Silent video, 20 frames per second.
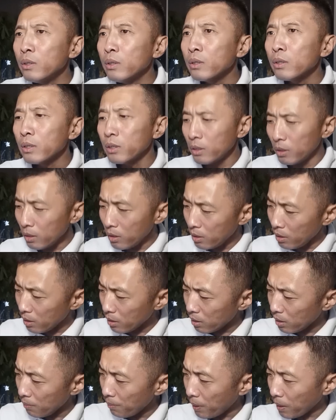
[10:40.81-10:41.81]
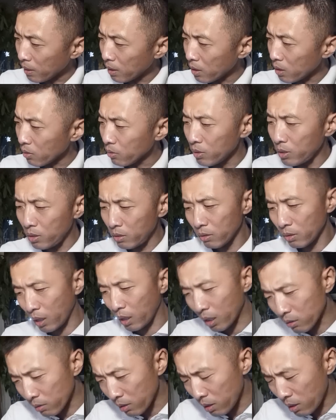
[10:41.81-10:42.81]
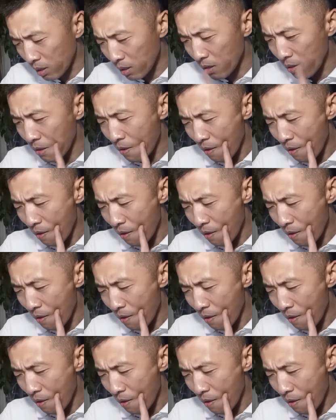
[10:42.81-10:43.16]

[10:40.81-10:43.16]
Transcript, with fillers: 那寻寻他把这手机就拿出来了，